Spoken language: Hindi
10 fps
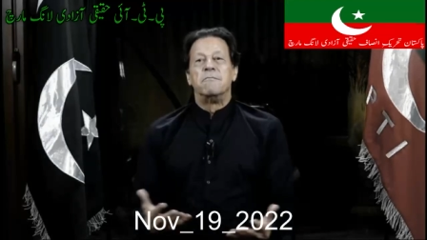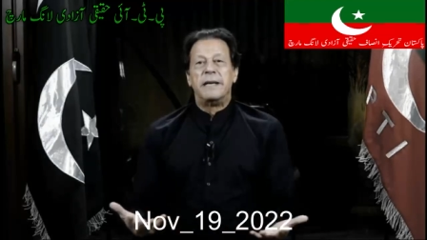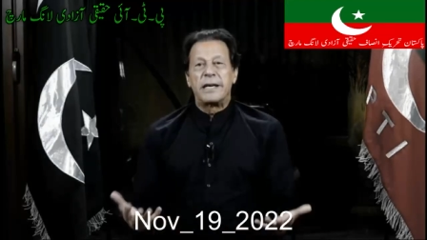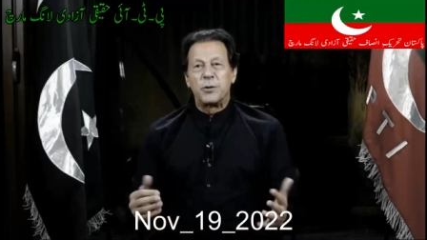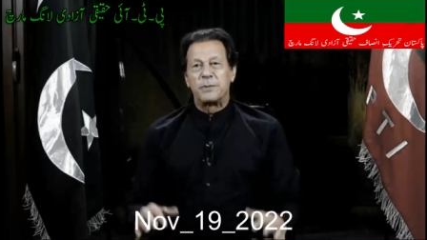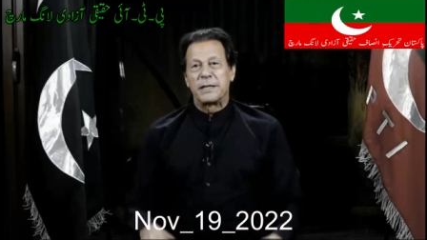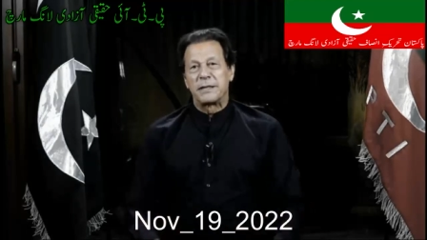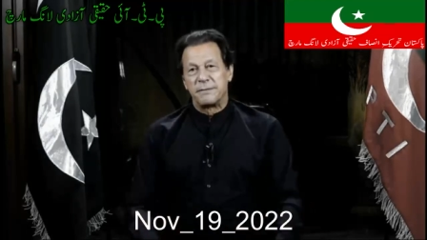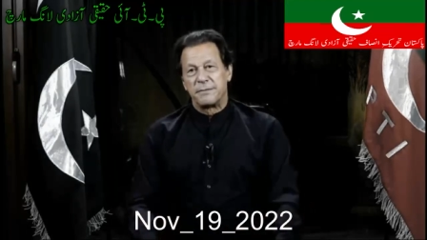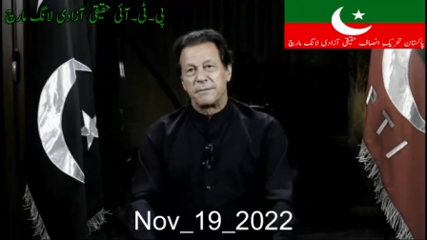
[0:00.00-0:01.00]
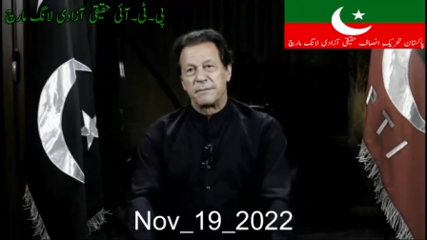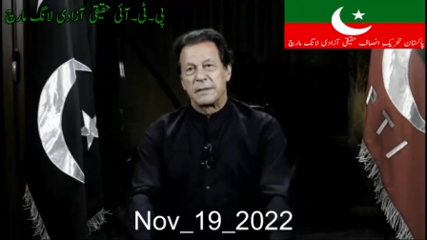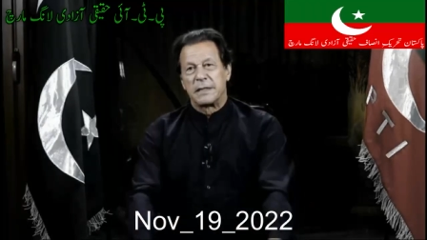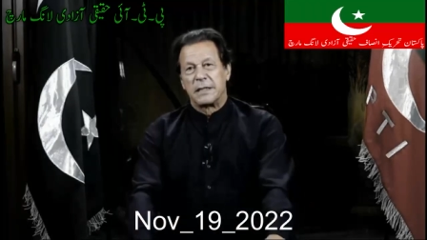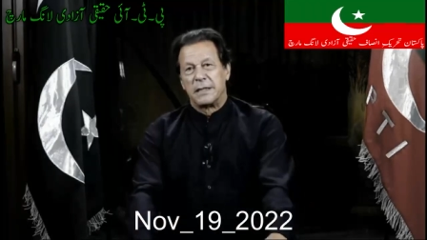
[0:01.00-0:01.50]
मेरे ऊपर
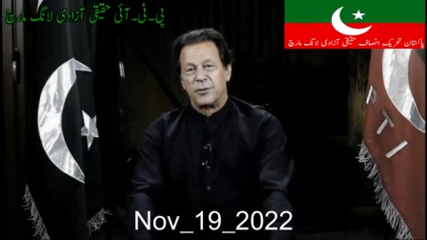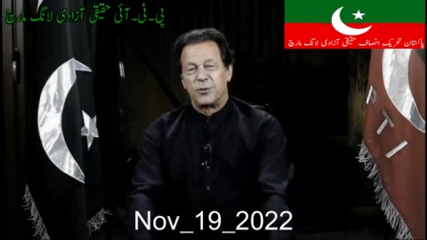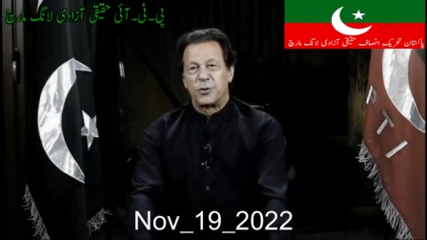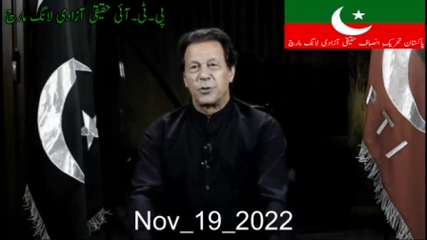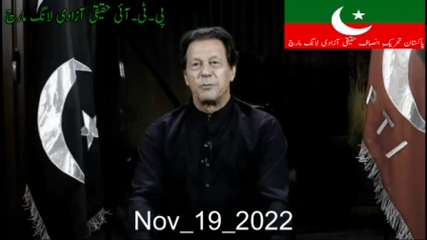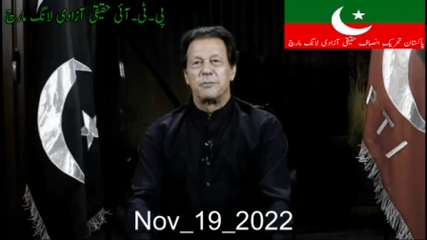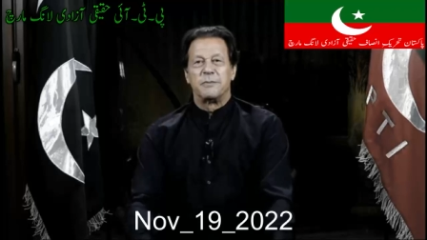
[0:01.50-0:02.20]
जो